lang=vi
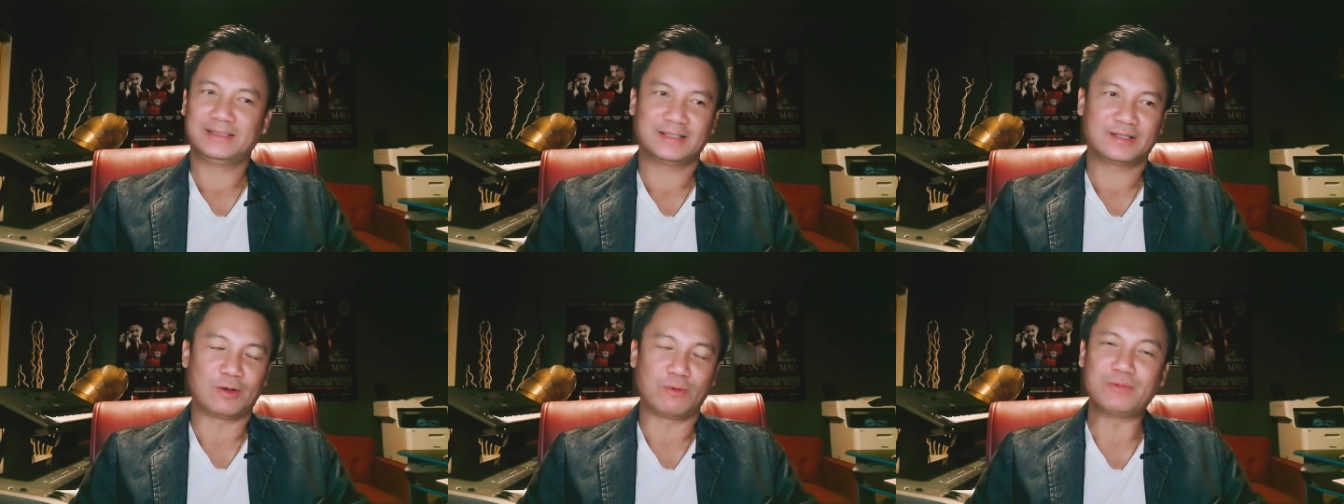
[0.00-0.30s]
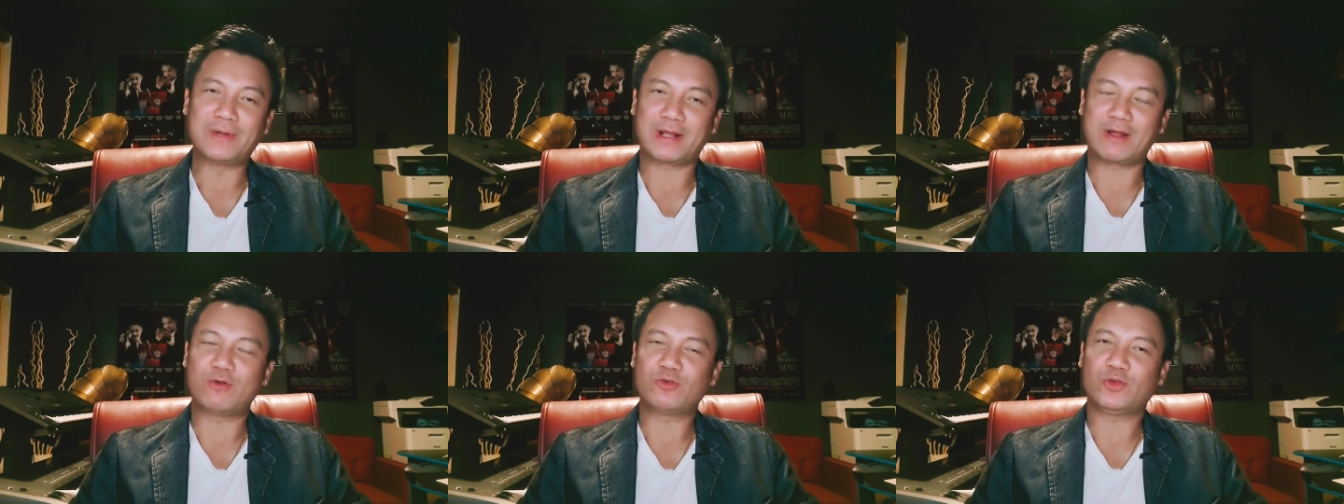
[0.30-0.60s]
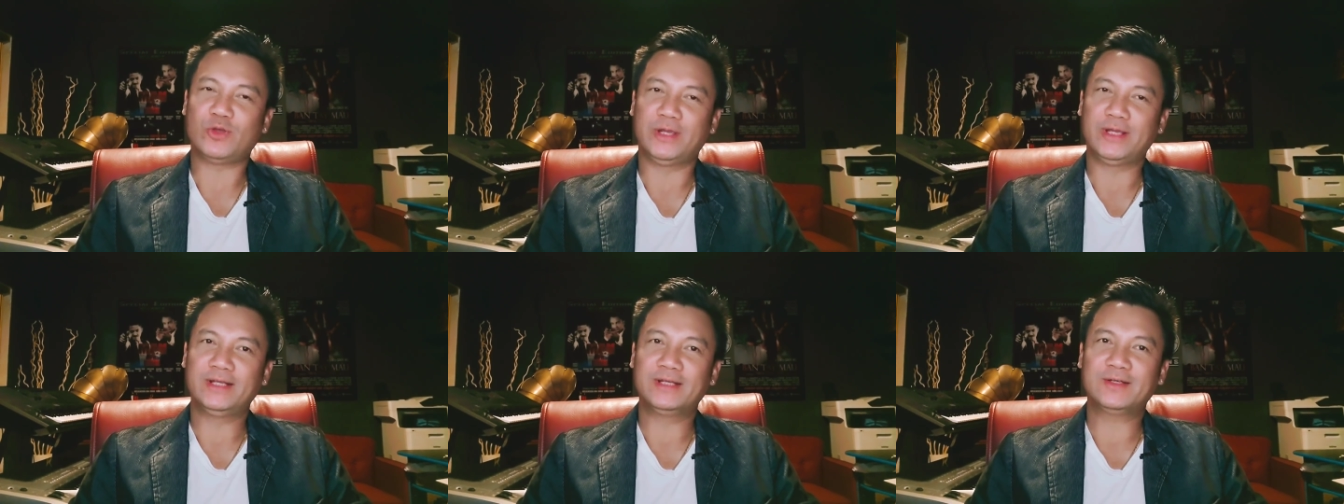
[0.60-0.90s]
Cũng là câu
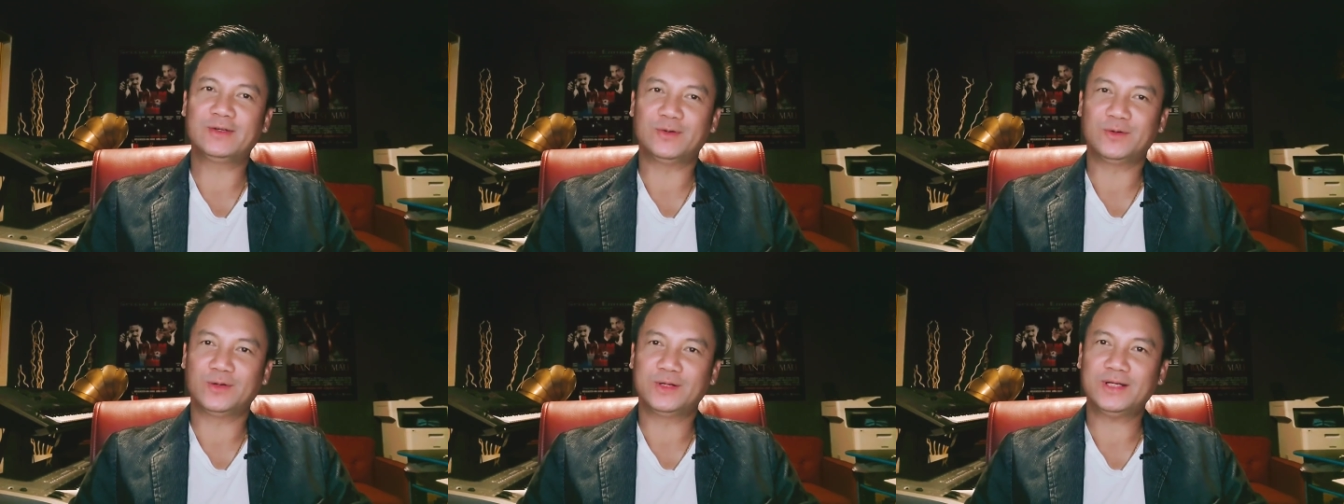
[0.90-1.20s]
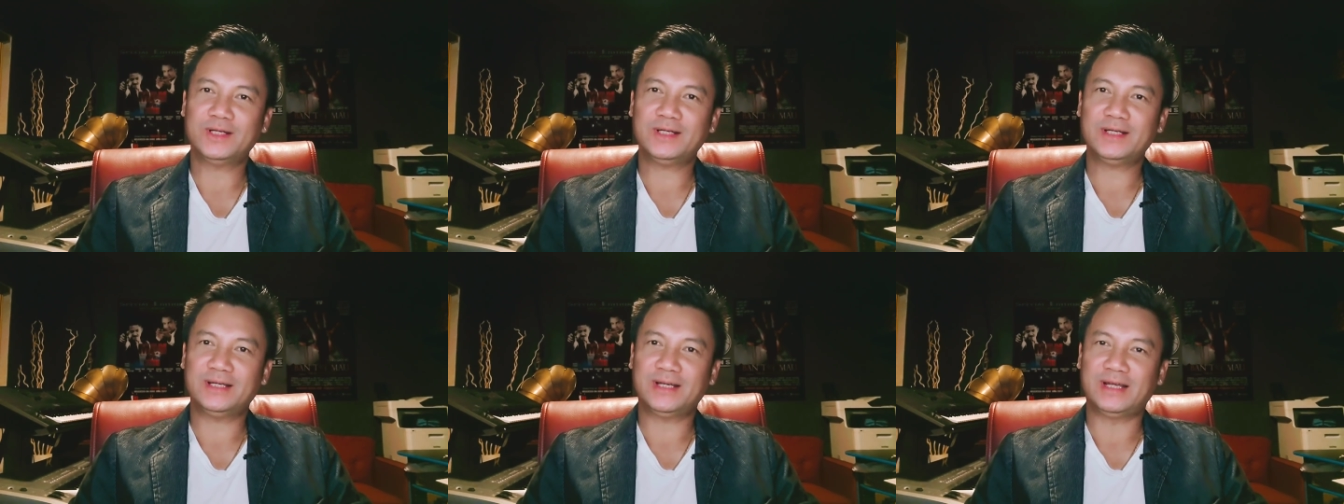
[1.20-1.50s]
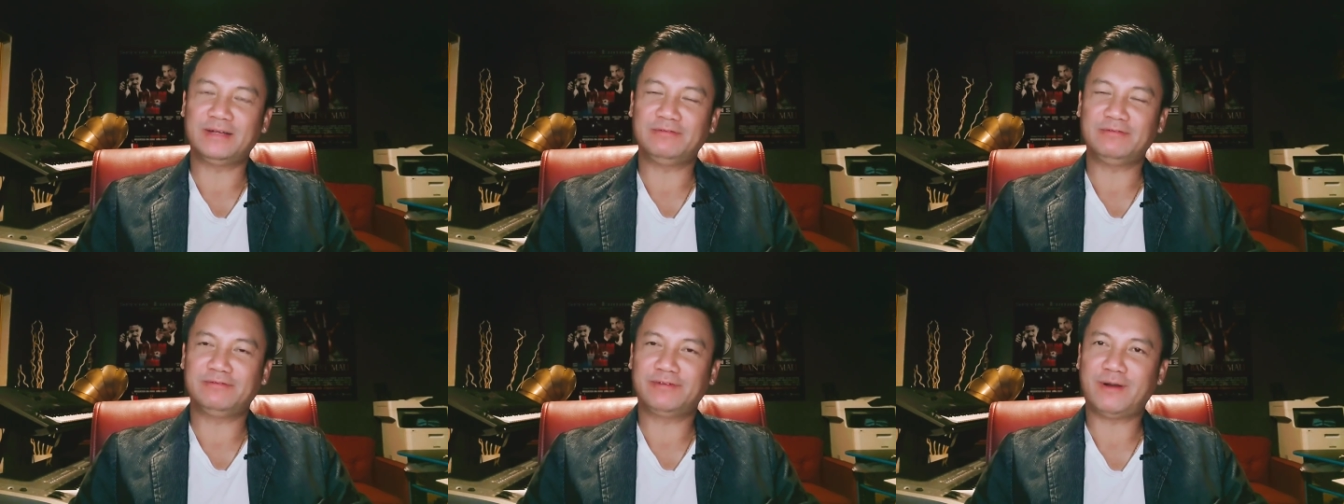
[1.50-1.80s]
chuyện của
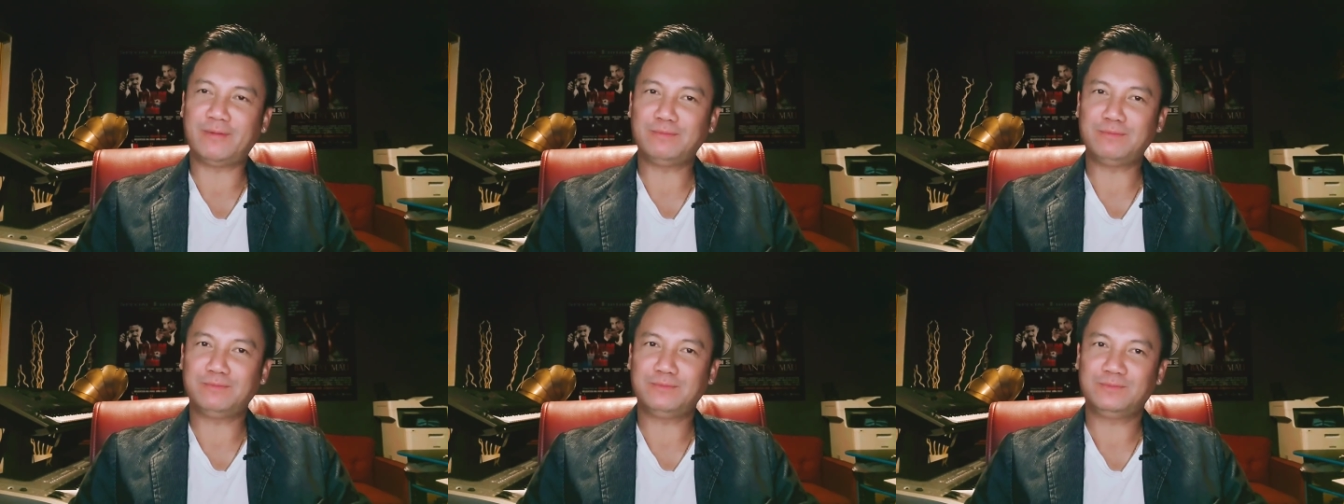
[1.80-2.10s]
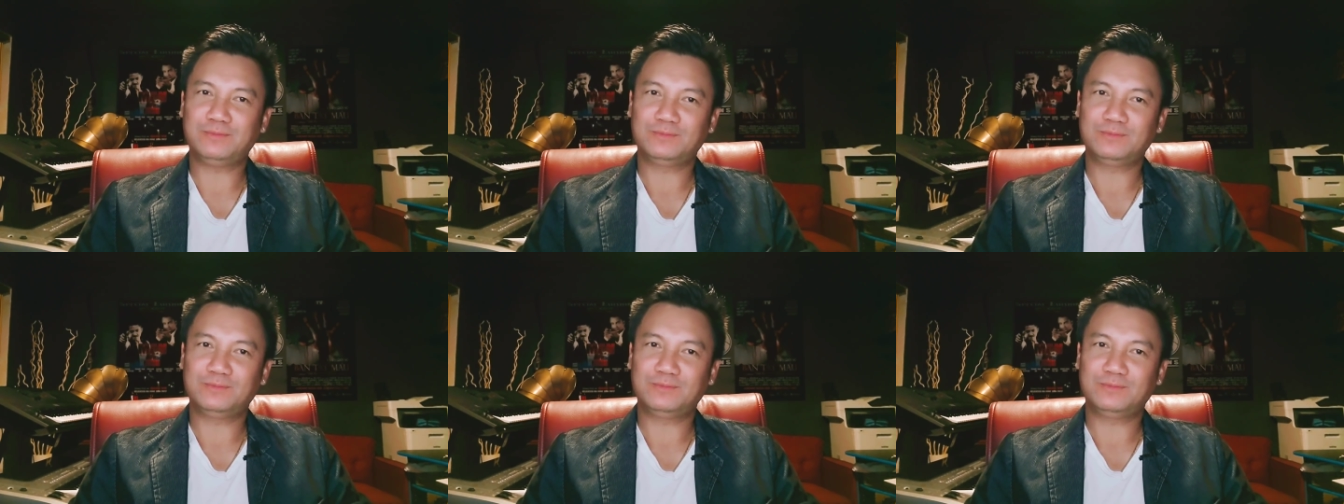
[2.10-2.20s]
anh Phong,